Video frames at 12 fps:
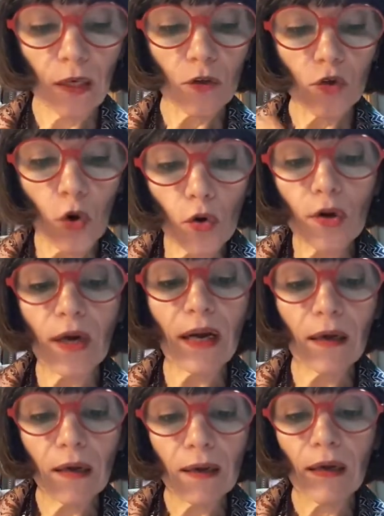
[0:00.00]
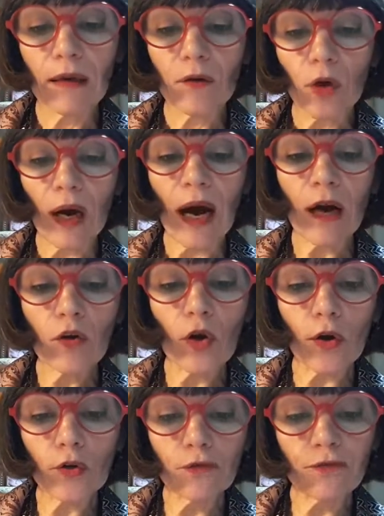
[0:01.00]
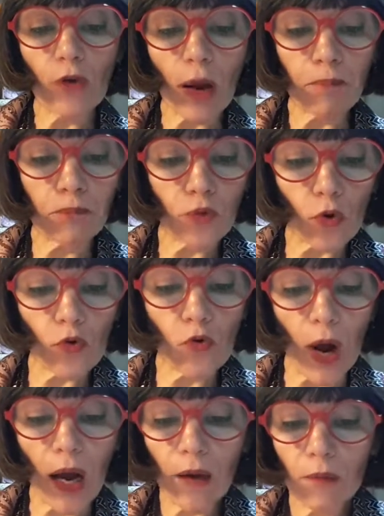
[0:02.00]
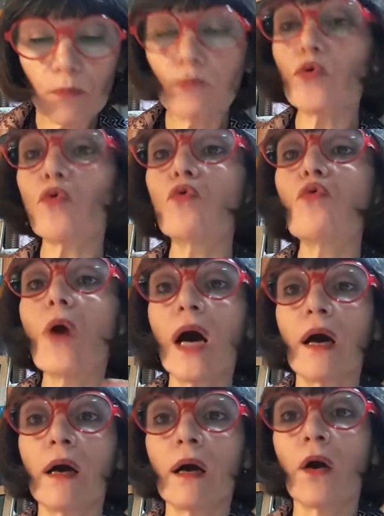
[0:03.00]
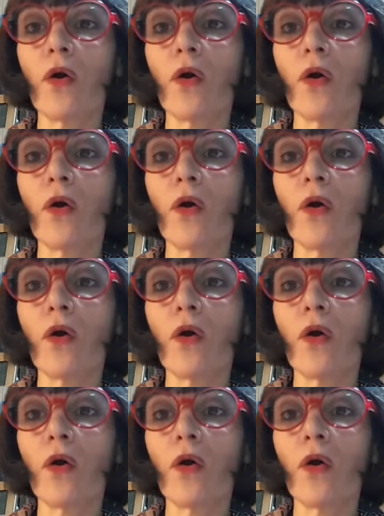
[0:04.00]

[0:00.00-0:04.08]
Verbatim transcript: Donc, encore une fois, pourquoi Pourquoi